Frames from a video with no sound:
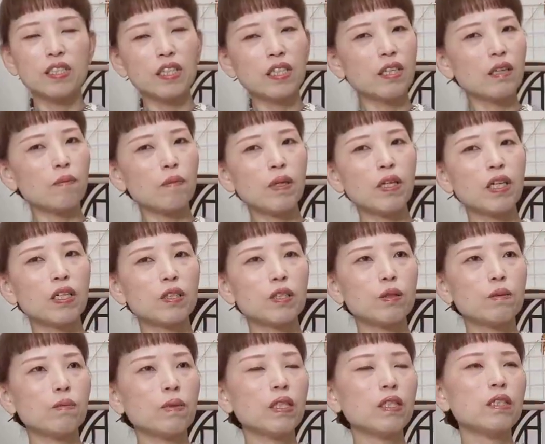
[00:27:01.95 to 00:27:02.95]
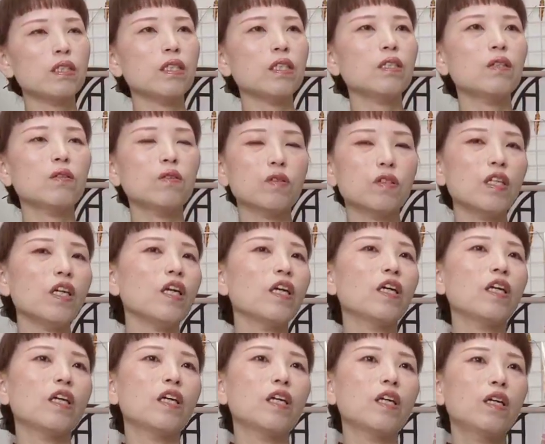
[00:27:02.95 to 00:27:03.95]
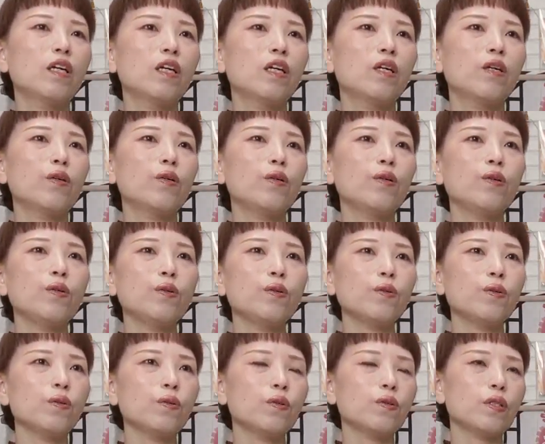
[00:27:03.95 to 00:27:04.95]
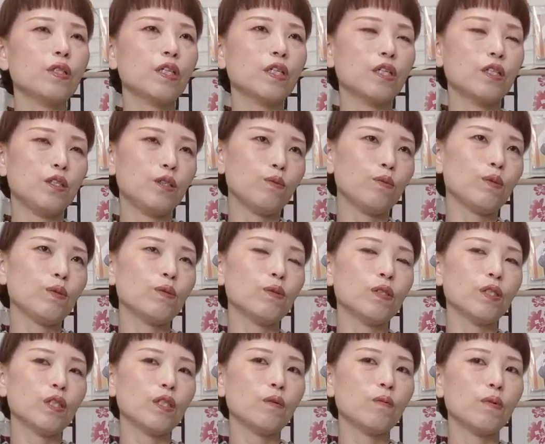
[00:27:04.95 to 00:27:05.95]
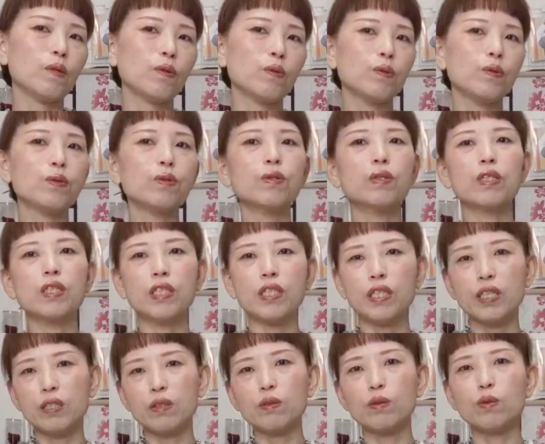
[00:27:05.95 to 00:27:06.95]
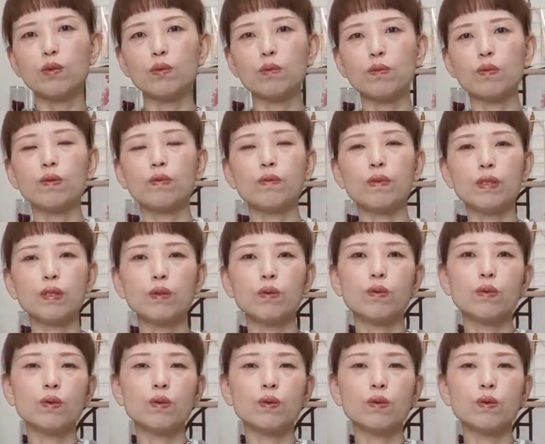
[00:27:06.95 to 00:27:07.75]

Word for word: ただ目が詰まってるので冬の長襦袢を着れば冬着れると思います。